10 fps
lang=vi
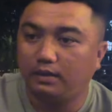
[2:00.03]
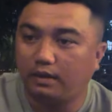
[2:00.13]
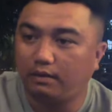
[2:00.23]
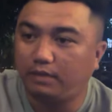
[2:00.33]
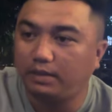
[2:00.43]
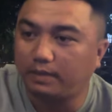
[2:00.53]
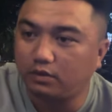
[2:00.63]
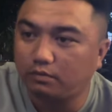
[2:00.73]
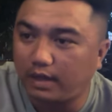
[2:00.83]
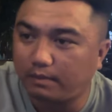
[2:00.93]
nó mấy cái bịch
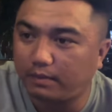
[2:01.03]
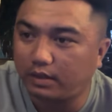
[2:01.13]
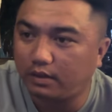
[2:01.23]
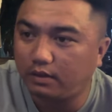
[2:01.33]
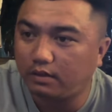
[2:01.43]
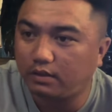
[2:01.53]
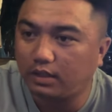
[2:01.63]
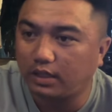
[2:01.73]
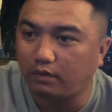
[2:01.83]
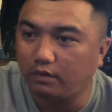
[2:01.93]
thuốc bắc mà nó cái
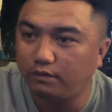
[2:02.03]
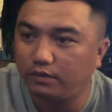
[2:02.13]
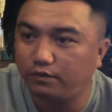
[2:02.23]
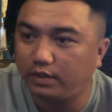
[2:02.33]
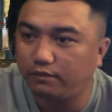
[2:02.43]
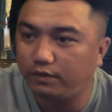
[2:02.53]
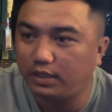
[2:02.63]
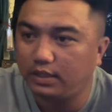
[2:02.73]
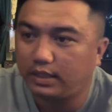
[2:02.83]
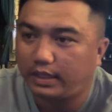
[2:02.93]
kiểu nó viên viên
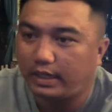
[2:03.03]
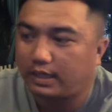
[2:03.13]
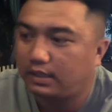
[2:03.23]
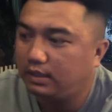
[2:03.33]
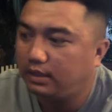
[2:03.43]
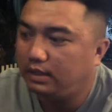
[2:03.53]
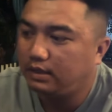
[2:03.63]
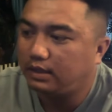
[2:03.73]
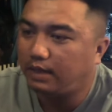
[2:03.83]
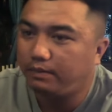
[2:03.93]
viên như thế này nè
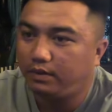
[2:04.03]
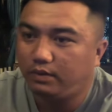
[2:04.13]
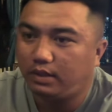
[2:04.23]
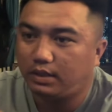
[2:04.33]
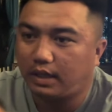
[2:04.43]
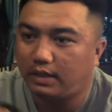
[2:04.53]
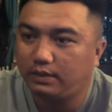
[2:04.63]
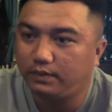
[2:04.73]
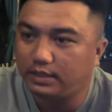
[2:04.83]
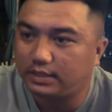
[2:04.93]
để em hiểu uh, ờ, gỡ cho
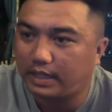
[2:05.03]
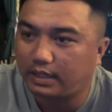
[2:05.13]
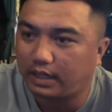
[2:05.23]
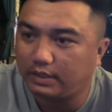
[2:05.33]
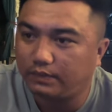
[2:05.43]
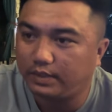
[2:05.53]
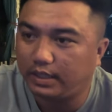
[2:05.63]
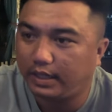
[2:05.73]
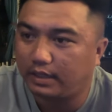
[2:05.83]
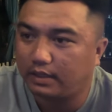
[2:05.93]
quý vị xe gỡ cho quý vị
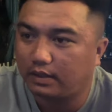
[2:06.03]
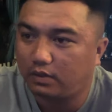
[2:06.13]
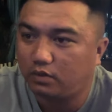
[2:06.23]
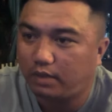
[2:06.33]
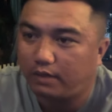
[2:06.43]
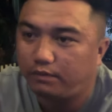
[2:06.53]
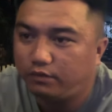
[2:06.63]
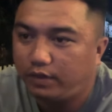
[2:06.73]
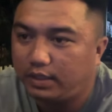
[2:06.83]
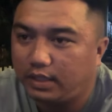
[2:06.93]
hen đó thuốc bắc
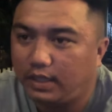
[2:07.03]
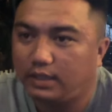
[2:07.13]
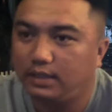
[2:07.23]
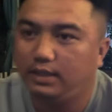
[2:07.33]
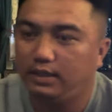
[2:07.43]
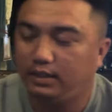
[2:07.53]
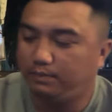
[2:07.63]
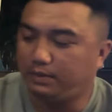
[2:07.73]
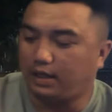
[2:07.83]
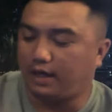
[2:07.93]
viên viên gì đó
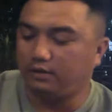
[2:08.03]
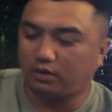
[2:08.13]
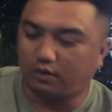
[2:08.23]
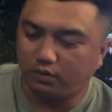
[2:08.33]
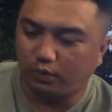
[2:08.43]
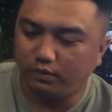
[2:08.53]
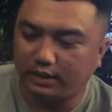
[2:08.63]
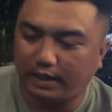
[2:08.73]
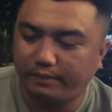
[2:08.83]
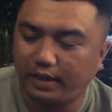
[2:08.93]
mình gỡ cho cô chú anh
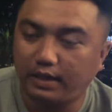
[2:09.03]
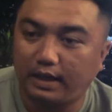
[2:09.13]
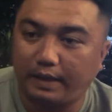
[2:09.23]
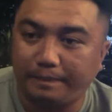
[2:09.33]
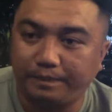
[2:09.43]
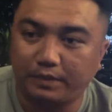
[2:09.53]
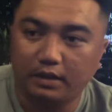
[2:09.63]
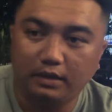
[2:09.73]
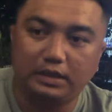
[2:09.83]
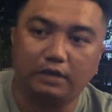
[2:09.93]
chị em rất là
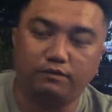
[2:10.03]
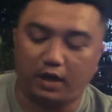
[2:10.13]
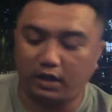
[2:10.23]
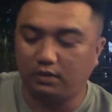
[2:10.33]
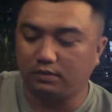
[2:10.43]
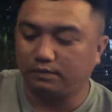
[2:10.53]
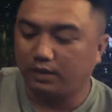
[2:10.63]
tuyệt vời luôn